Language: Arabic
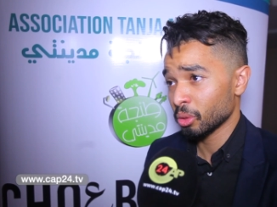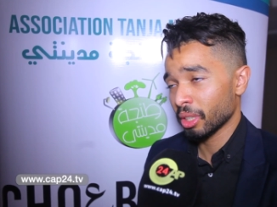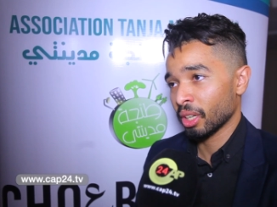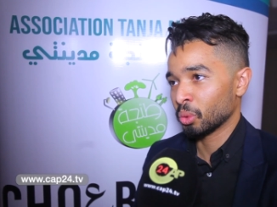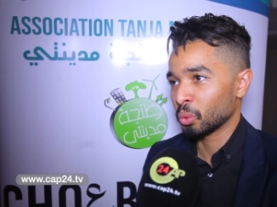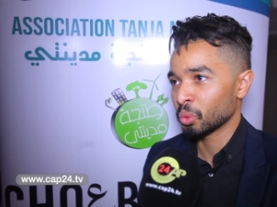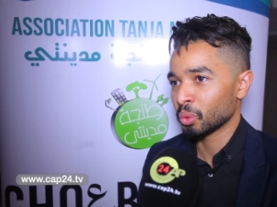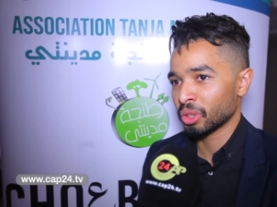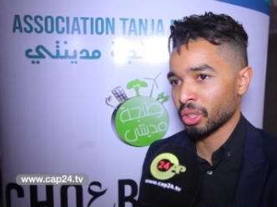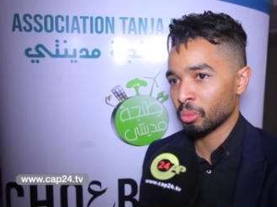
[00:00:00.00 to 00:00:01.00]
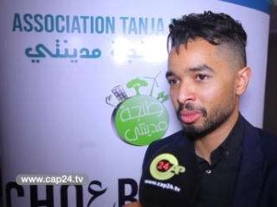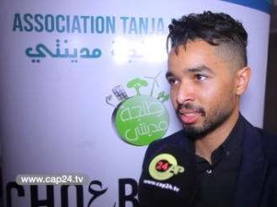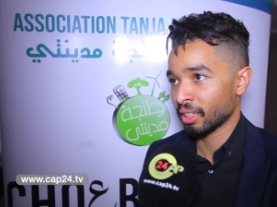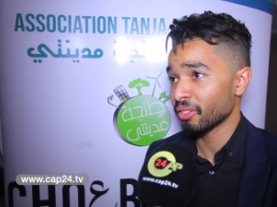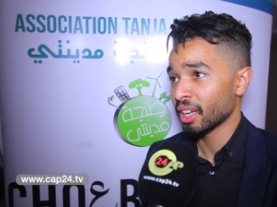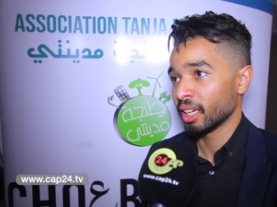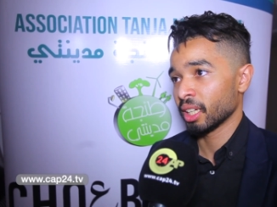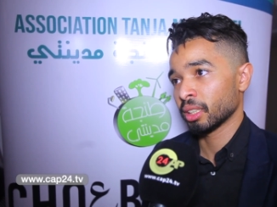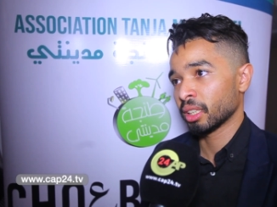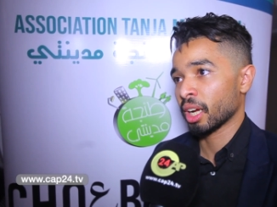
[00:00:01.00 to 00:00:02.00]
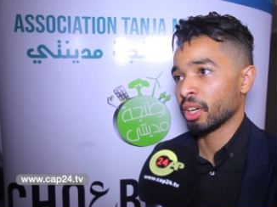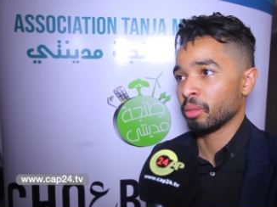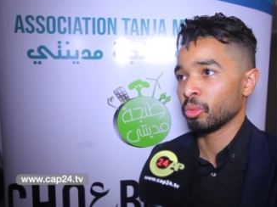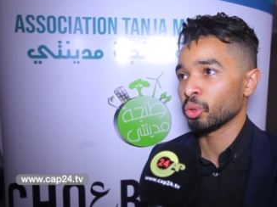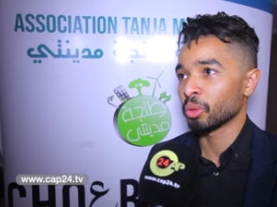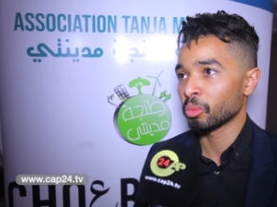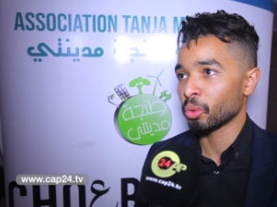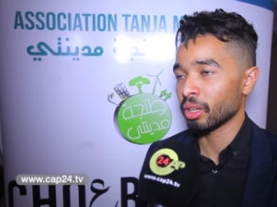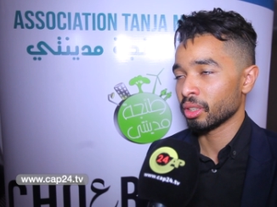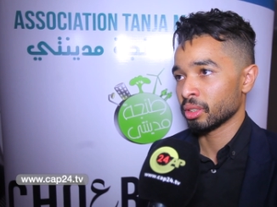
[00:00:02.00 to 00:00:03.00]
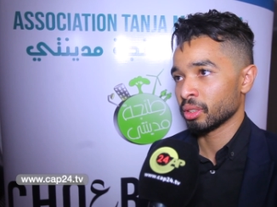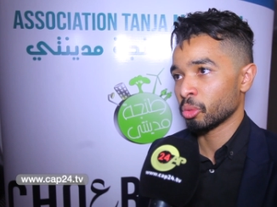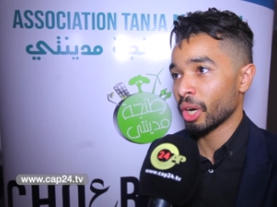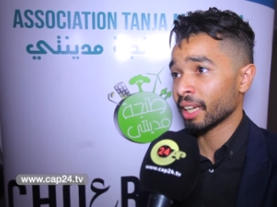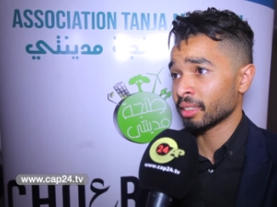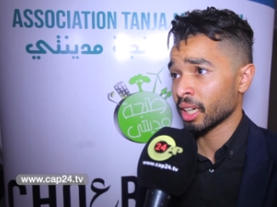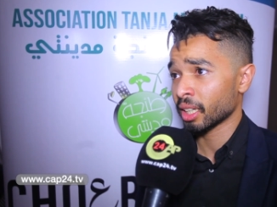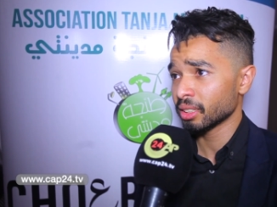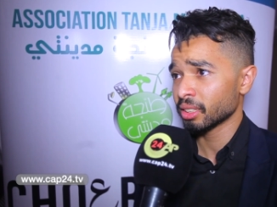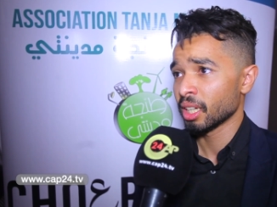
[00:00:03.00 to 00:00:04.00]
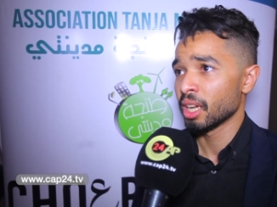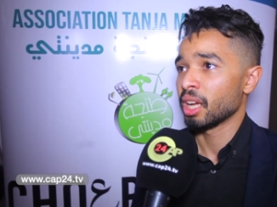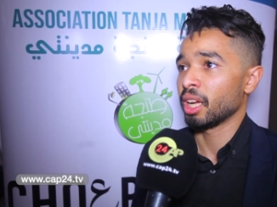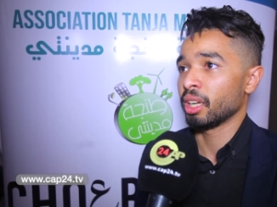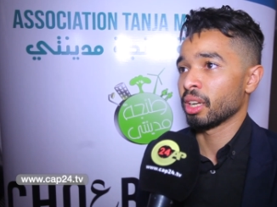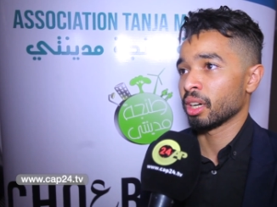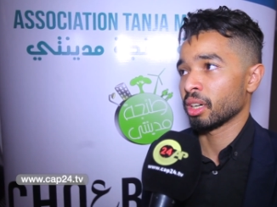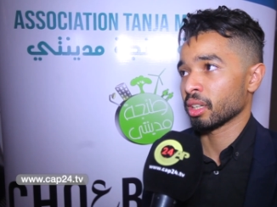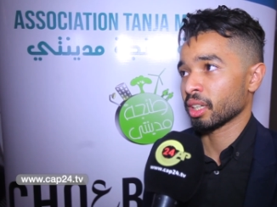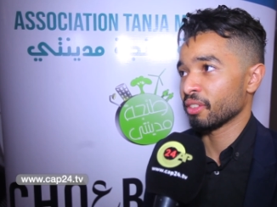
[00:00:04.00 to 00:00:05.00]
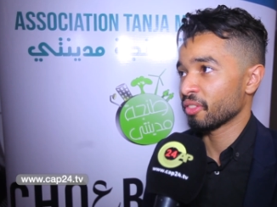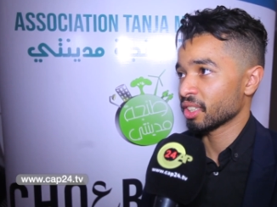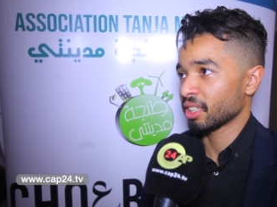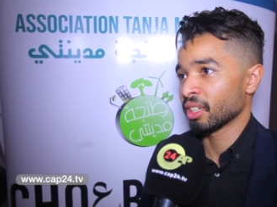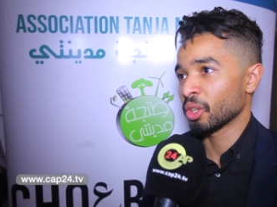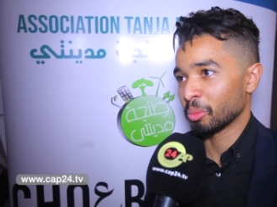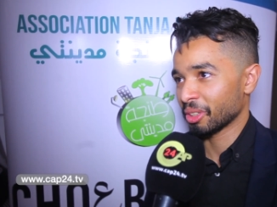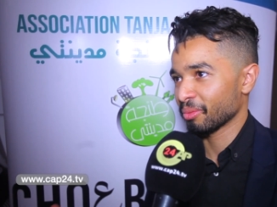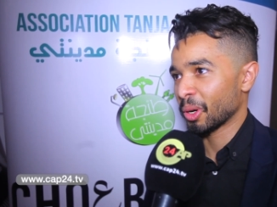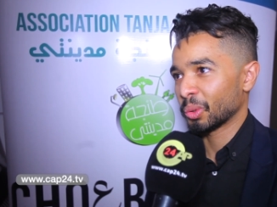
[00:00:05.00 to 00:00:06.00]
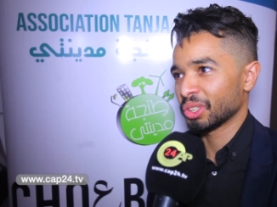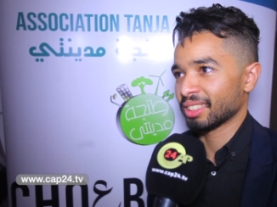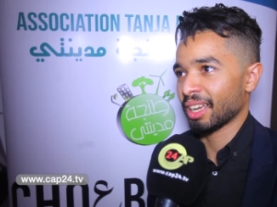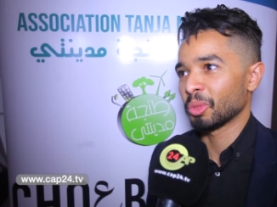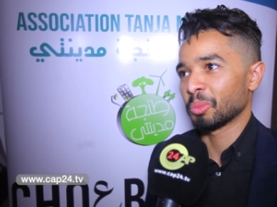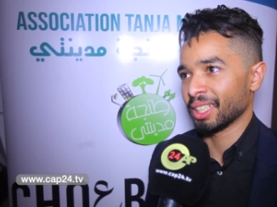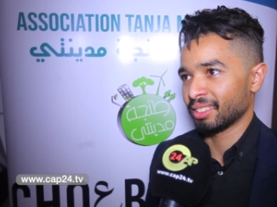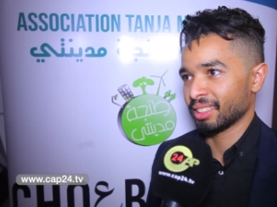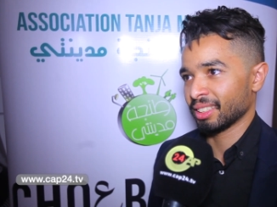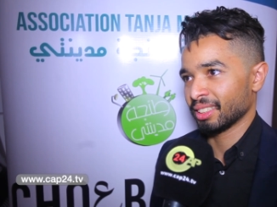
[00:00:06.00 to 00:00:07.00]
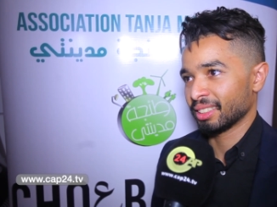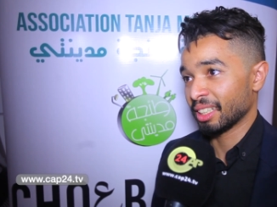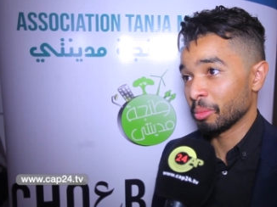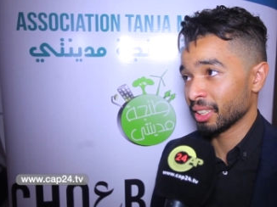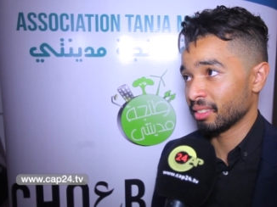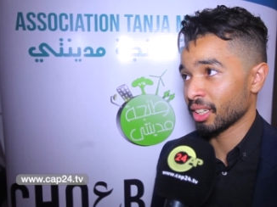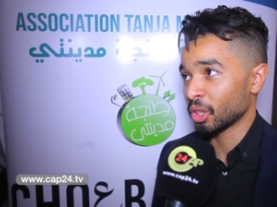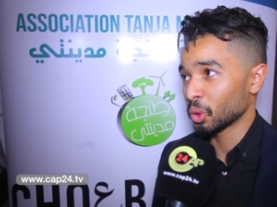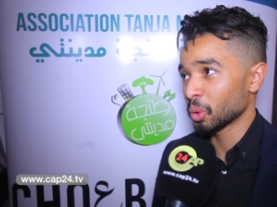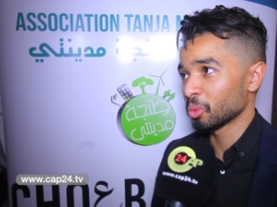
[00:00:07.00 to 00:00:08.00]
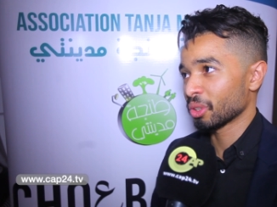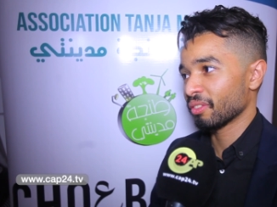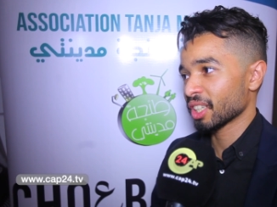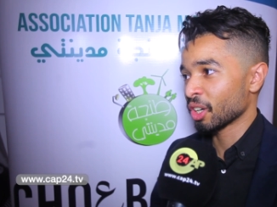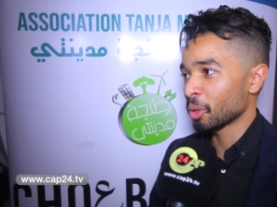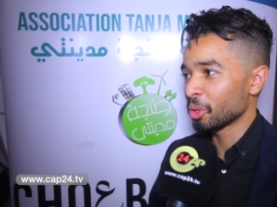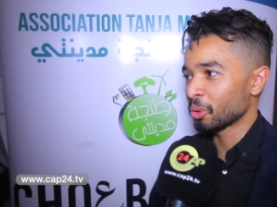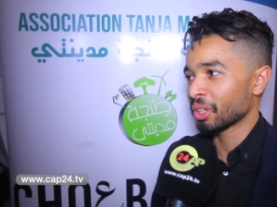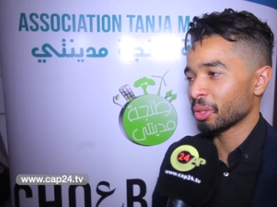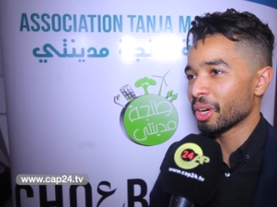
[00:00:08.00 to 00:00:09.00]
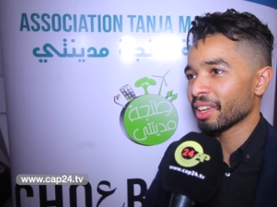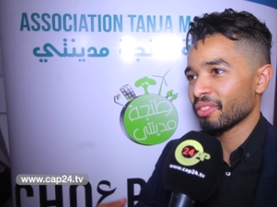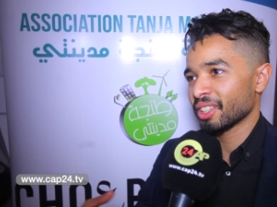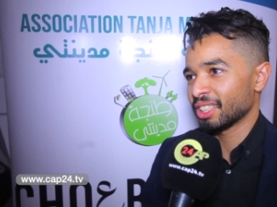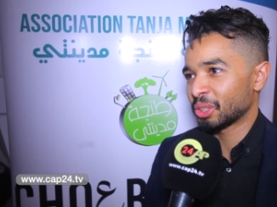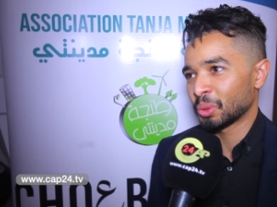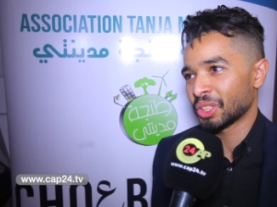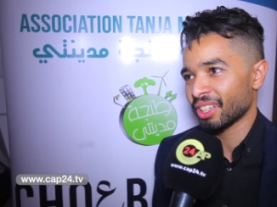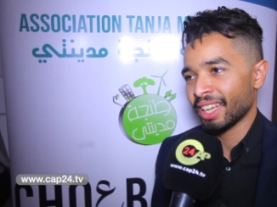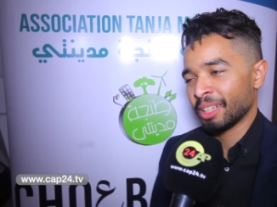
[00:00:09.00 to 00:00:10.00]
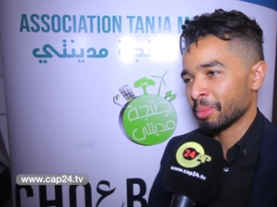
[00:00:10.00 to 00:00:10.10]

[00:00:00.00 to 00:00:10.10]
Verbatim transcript: كانوا جاوا بزاف لاننا يعني كنعملوا لهم محاضرات على كيفاش انهم كيف ما قلت يتعاملوا مع التلميذ ديالهم وكيفاش انهم يوريوه كيفاش يتوجه يعني ما